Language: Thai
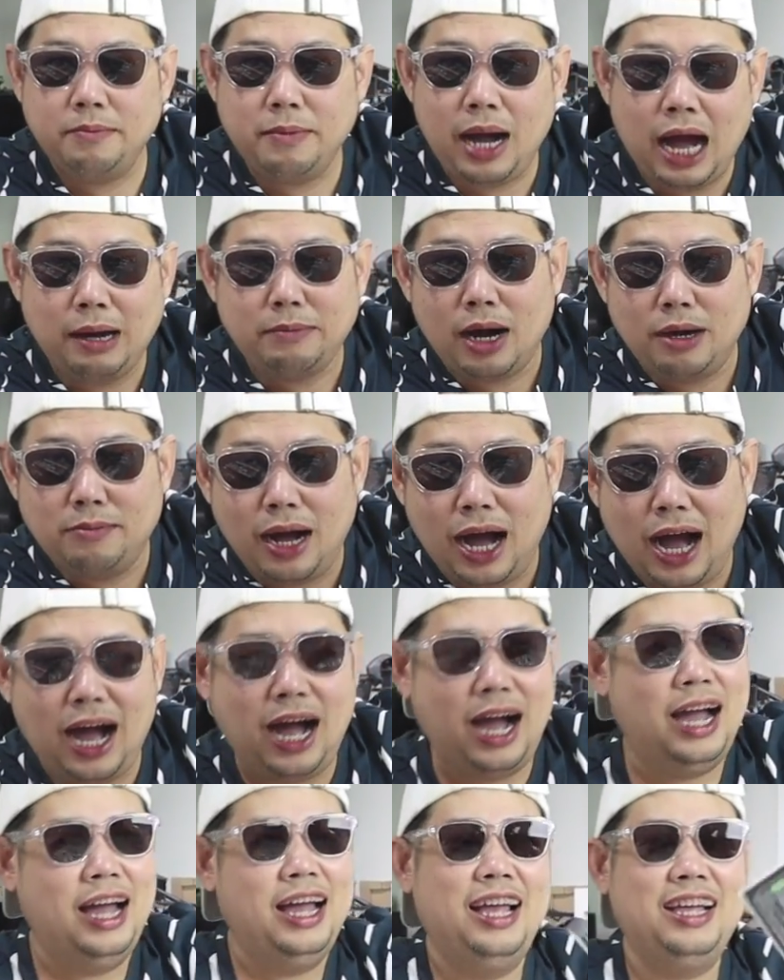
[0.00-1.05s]
มาม่า มาม่า
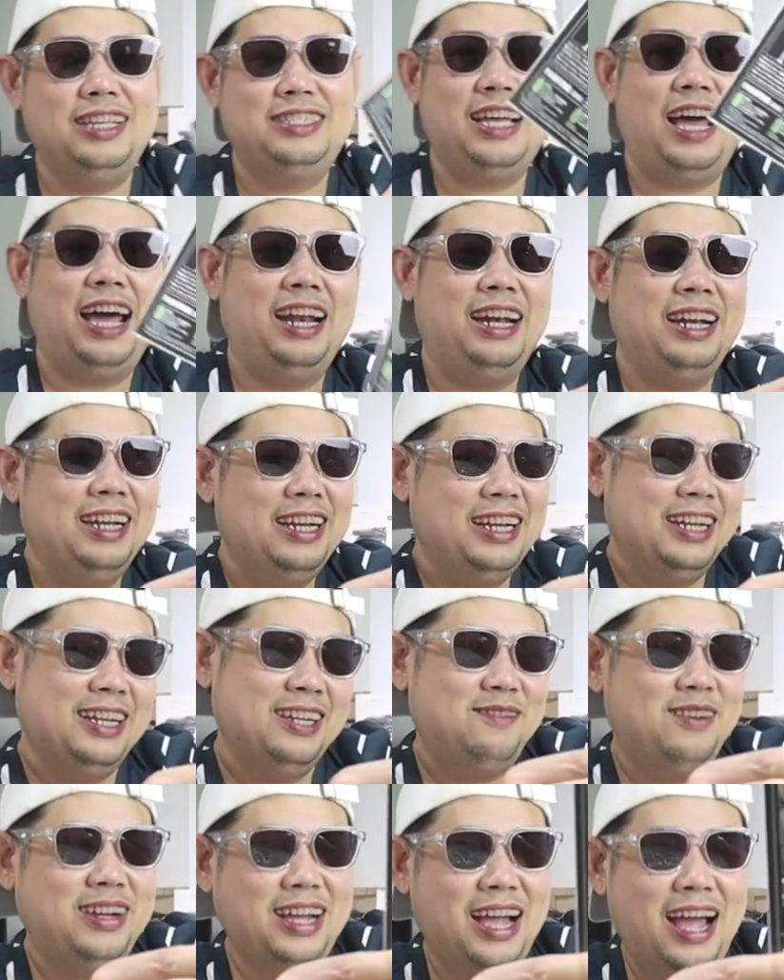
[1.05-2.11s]
ไอ้สัส
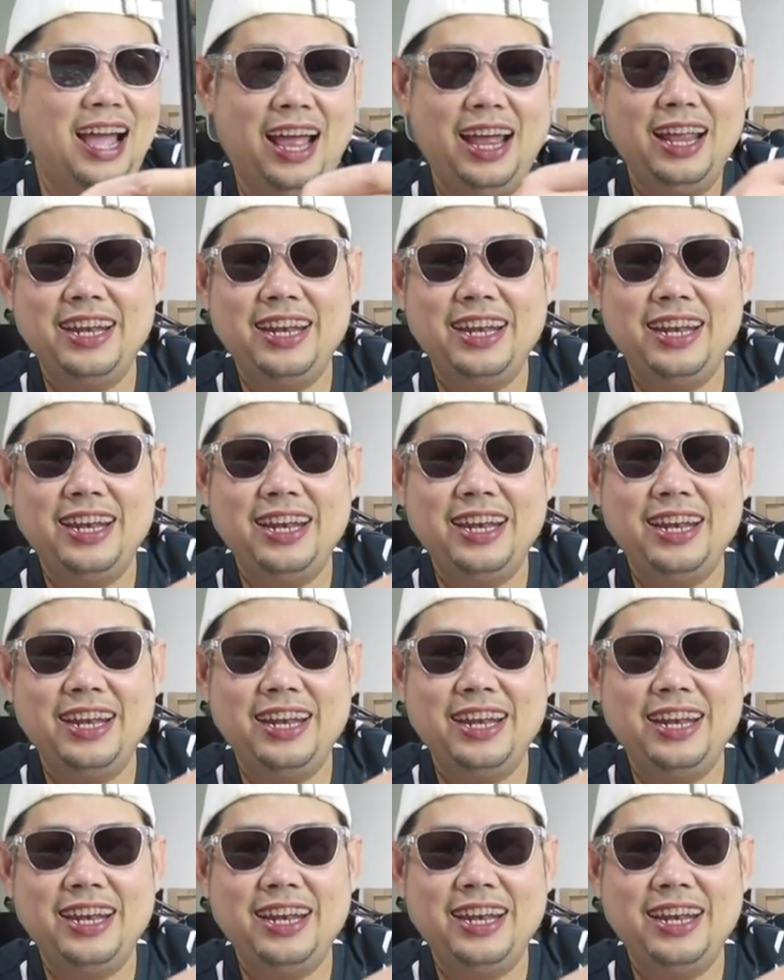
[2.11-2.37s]
เป็นไง